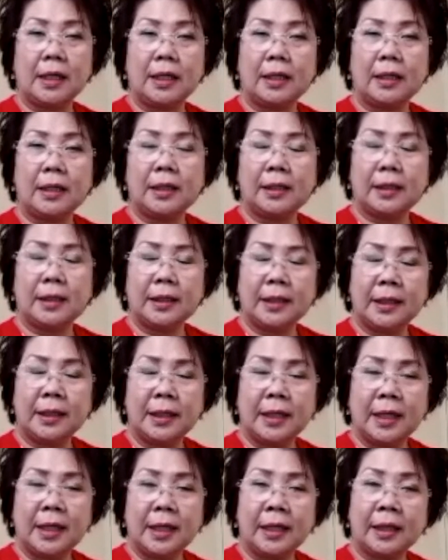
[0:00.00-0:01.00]

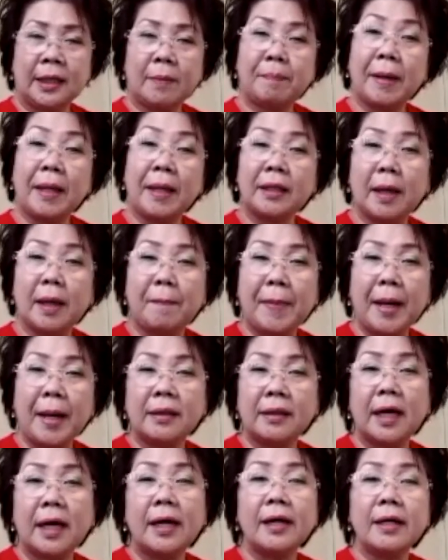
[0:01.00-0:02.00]
eh,
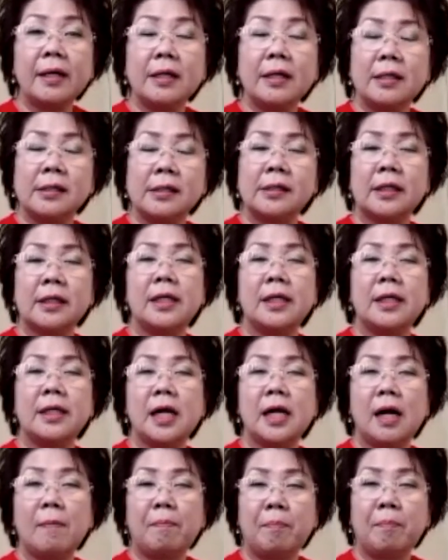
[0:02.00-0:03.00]
pantai-pantai uh,
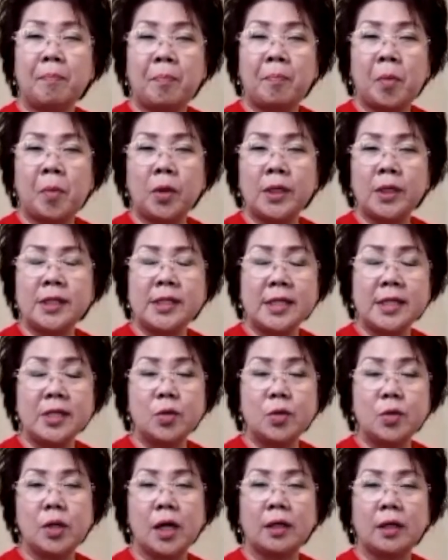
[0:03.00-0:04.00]
sehingga polisi
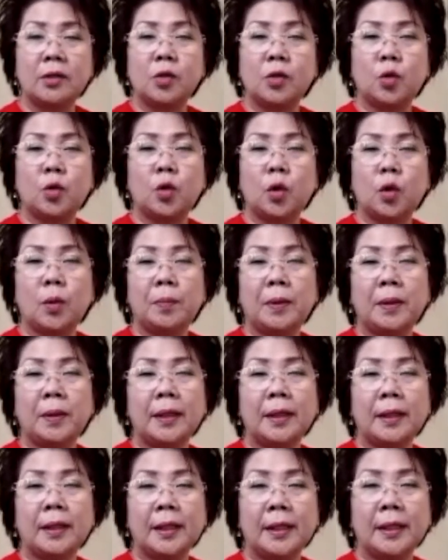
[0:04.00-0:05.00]
juga cukup
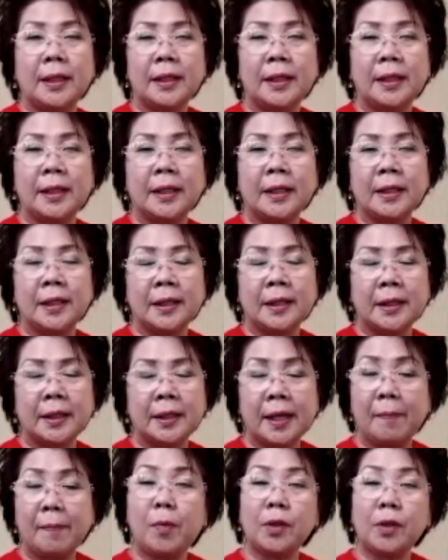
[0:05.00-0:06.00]

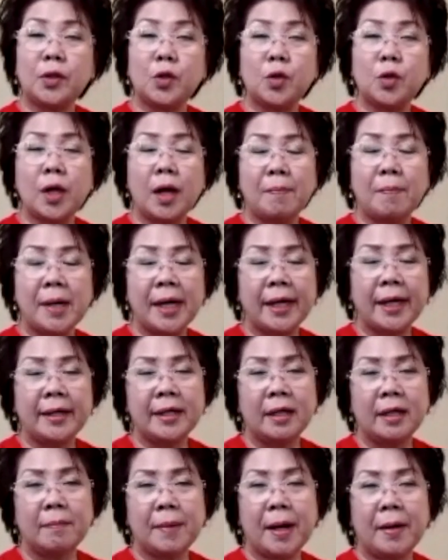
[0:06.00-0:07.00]
repot juga
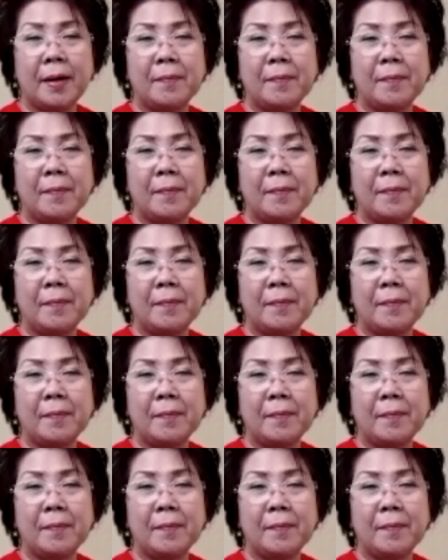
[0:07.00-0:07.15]
menghandle Pak.